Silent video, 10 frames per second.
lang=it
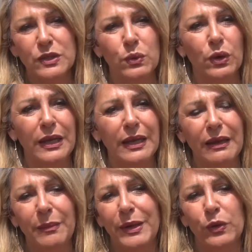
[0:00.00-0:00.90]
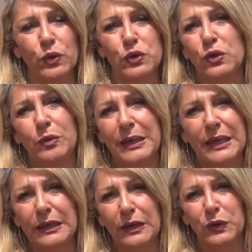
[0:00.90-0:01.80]
scuola emergono solo
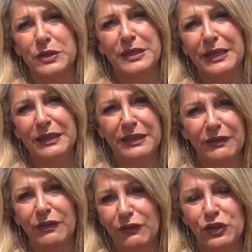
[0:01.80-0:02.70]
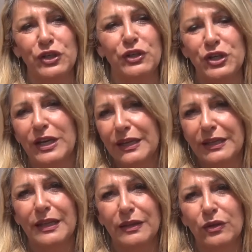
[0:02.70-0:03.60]
magari le cose negative, invece
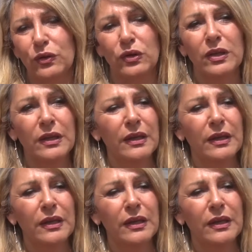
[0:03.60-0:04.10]
tanto,